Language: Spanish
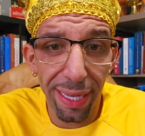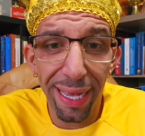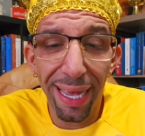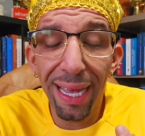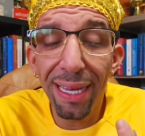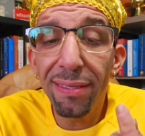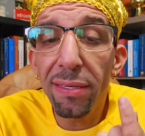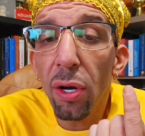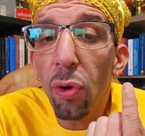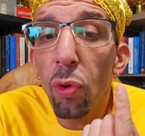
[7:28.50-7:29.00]

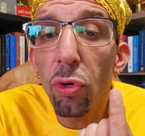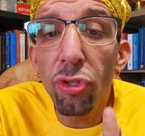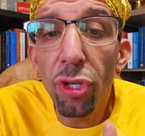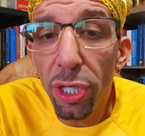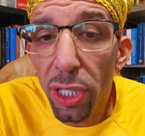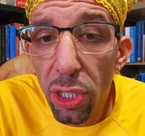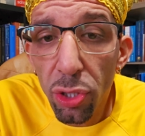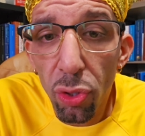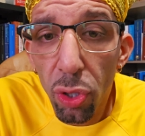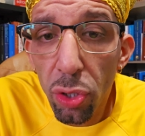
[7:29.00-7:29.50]
ese
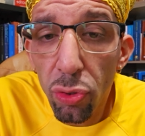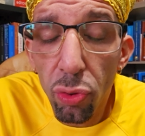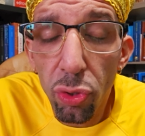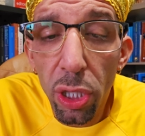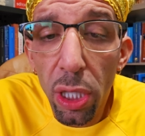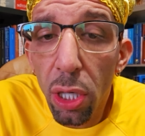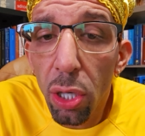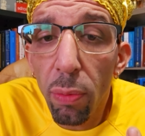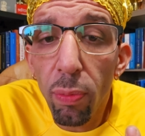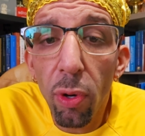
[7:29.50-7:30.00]
cuchillito que tú
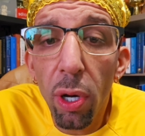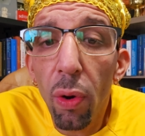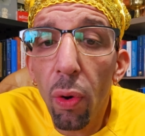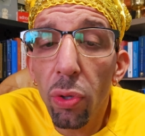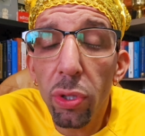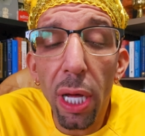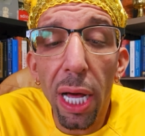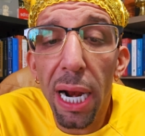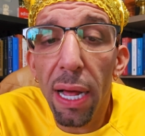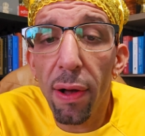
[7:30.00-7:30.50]
tienes lo puedes
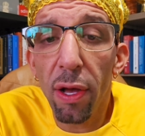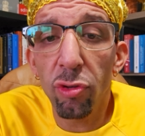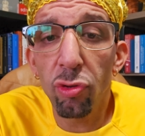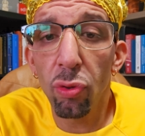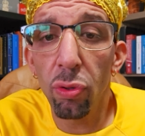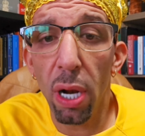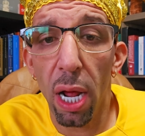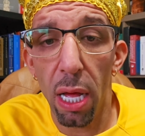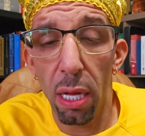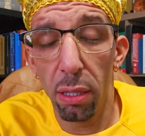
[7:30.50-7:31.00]
botar a la
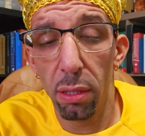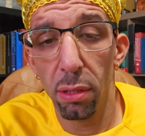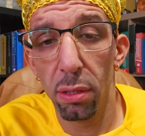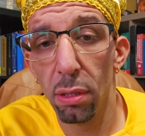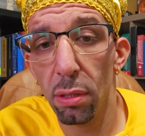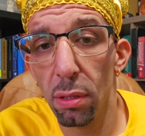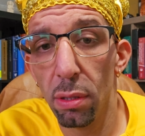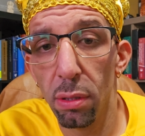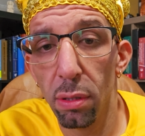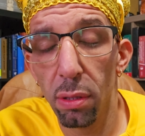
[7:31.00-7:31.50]
basura.
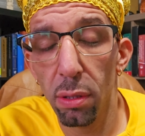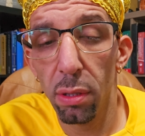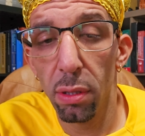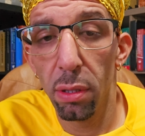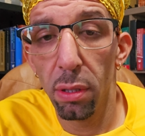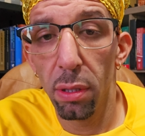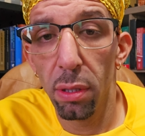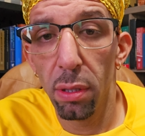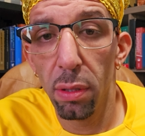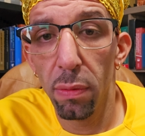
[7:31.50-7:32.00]

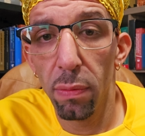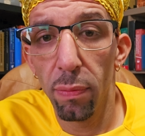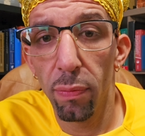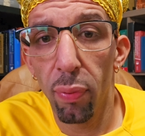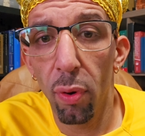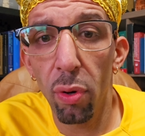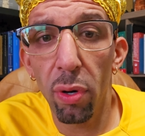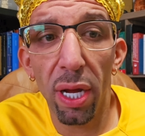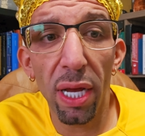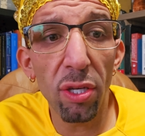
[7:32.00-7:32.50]

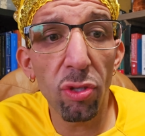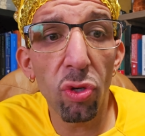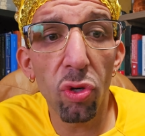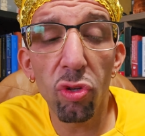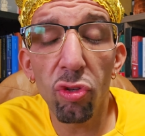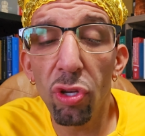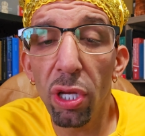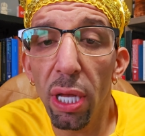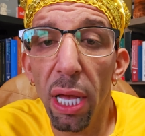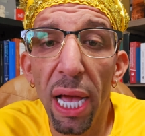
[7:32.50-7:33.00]
Porque eso
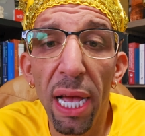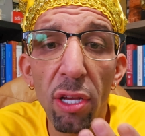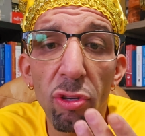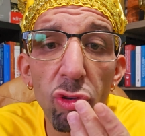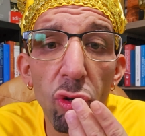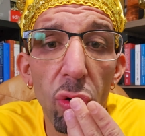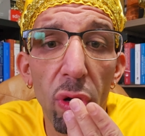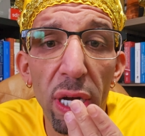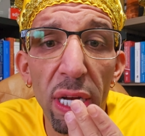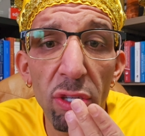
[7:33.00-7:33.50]
sí,
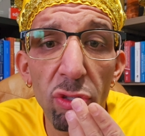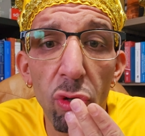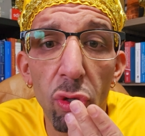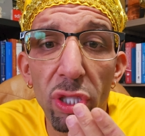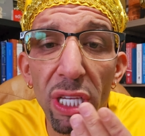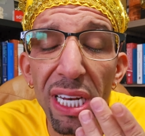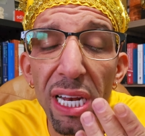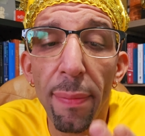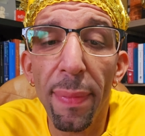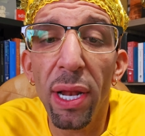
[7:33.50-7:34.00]
eso, eso
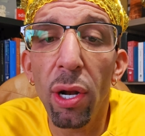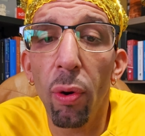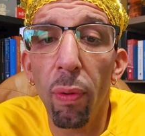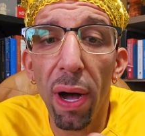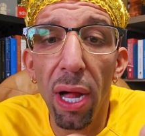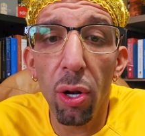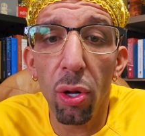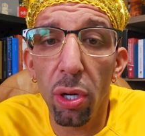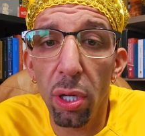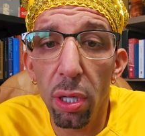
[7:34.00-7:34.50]
tiene menos
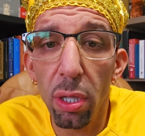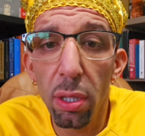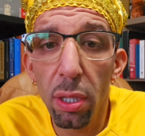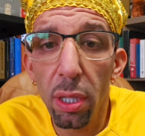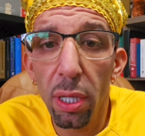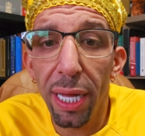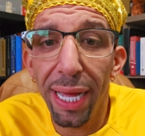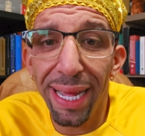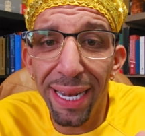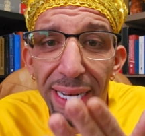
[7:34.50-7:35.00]
valor
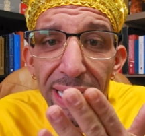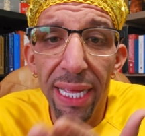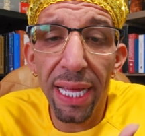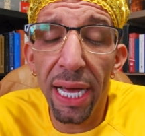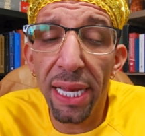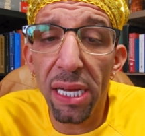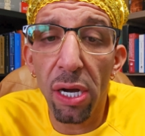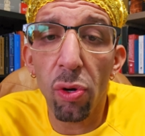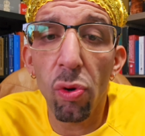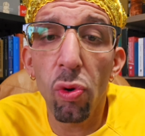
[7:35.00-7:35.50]
en
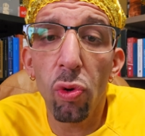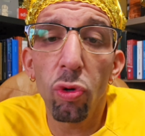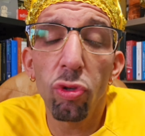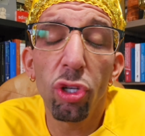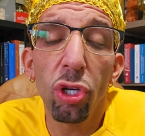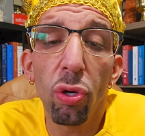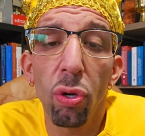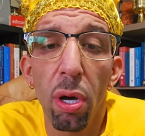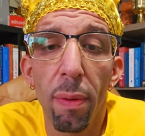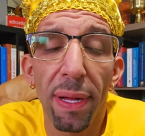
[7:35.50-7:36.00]
Nigeria que un
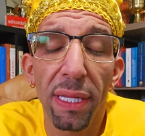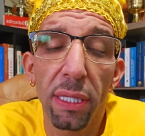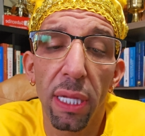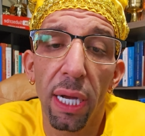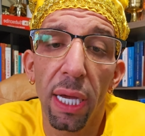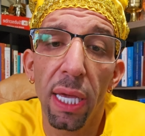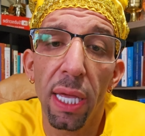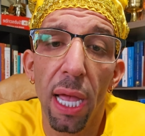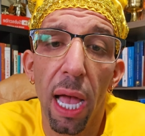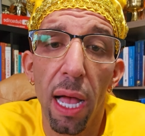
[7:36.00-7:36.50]
cuchillo de
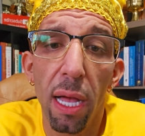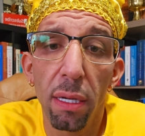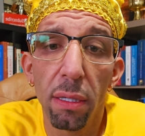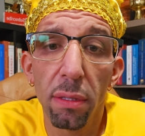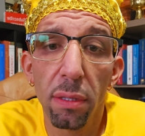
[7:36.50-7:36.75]
mantequilla.